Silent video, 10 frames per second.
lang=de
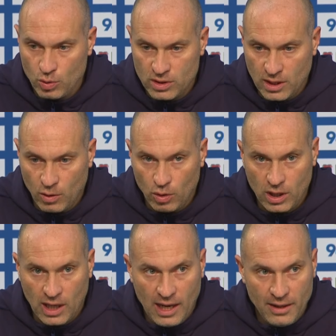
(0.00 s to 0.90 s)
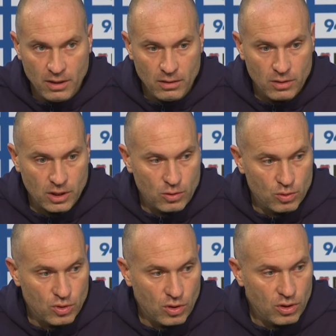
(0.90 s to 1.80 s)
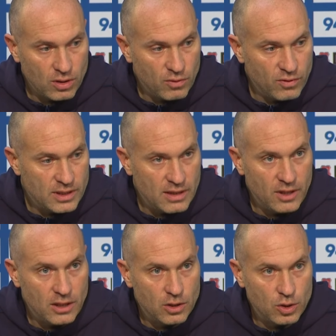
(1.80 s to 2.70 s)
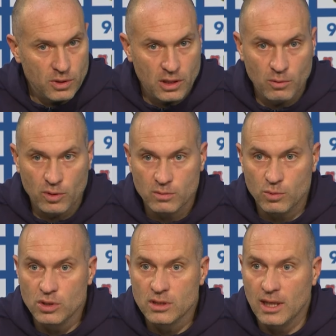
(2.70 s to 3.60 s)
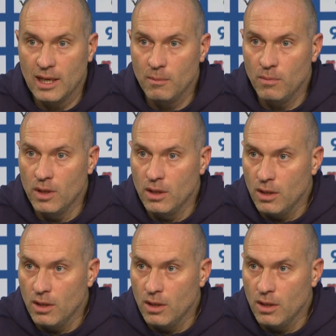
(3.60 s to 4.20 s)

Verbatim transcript: uns dann auch gerade in Richtung Sonntag, wo wir ein sehr wichtiges Spiel gegen Preußen Münster haben,